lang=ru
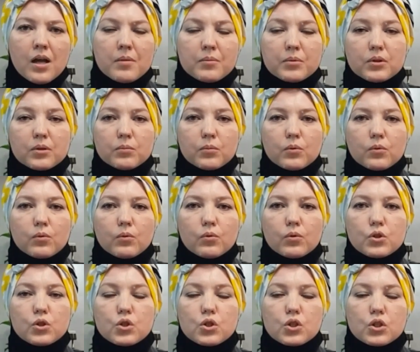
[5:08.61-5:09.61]
Поэтому
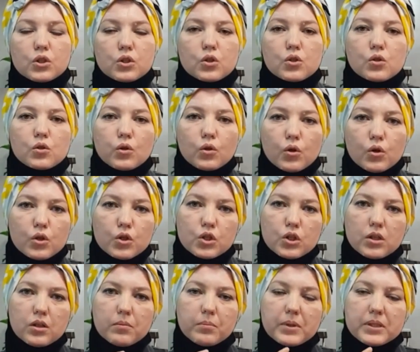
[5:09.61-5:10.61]
очень
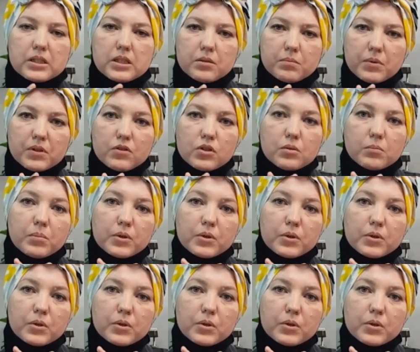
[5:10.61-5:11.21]
сложно потерпевшим,